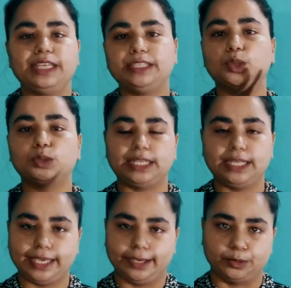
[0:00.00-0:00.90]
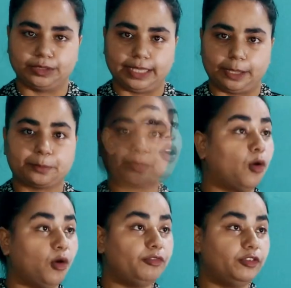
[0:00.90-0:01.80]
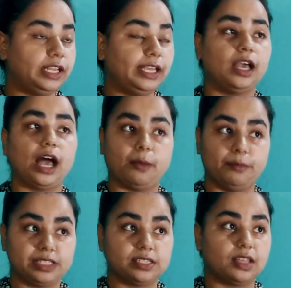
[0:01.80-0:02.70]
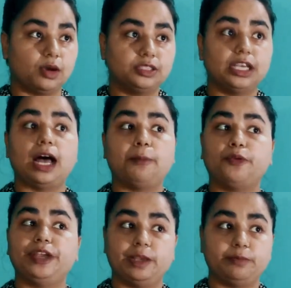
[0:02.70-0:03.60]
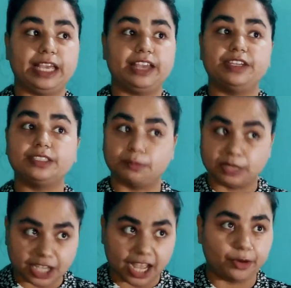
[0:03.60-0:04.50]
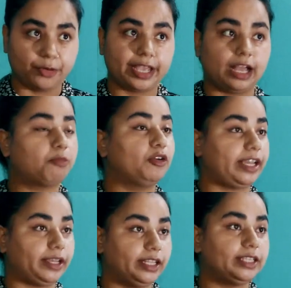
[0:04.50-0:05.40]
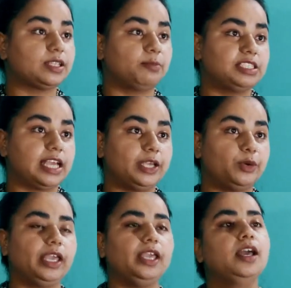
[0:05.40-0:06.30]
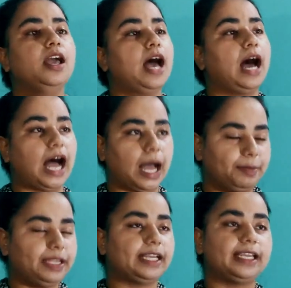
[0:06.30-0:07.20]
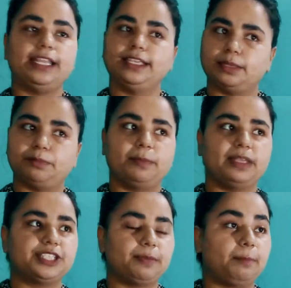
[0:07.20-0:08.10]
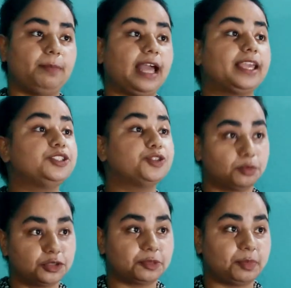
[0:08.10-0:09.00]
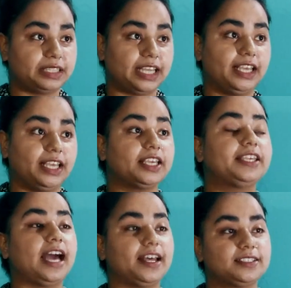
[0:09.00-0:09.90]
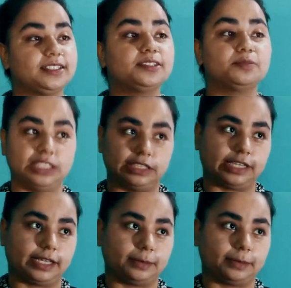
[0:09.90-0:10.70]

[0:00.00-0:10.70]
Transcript: तो ये दो तरीके होते हैं होपफुली मिसेज आहूजा आपको ये बिहेवियर समझ आए होंगे आपको टेक्निक समझ आई होंगी आप ये टेक्निक्स अपने बच्चे पर अप्लाई कीजिए और मुझे बताइए कि क्या रिजल्ट्स मिलते